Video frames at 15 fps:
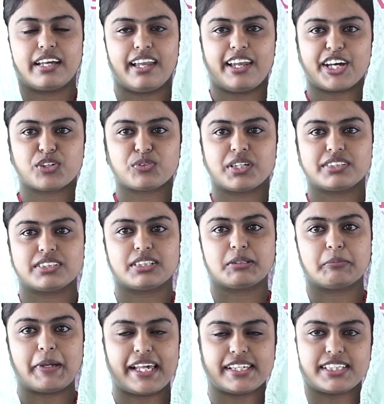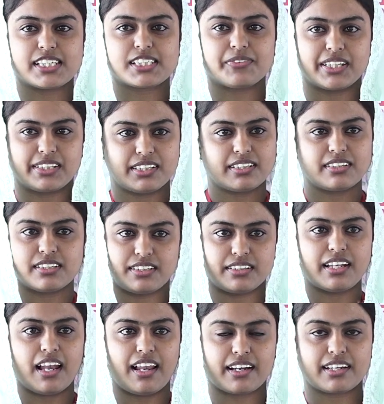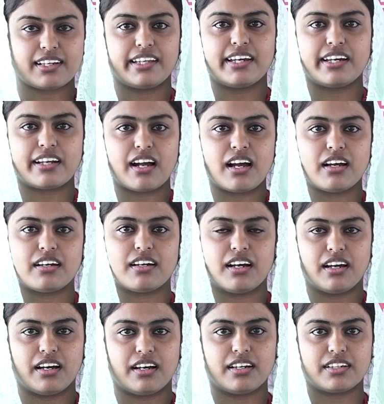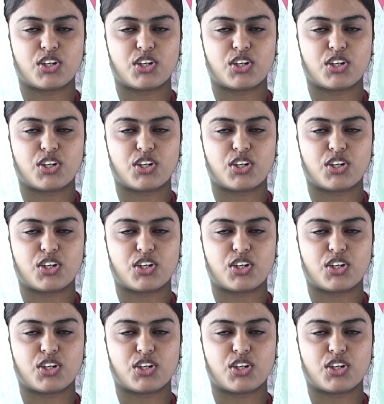எல்லோரும் வந்து பேசிக்ஸ் வந்து நல்லா கிளியராக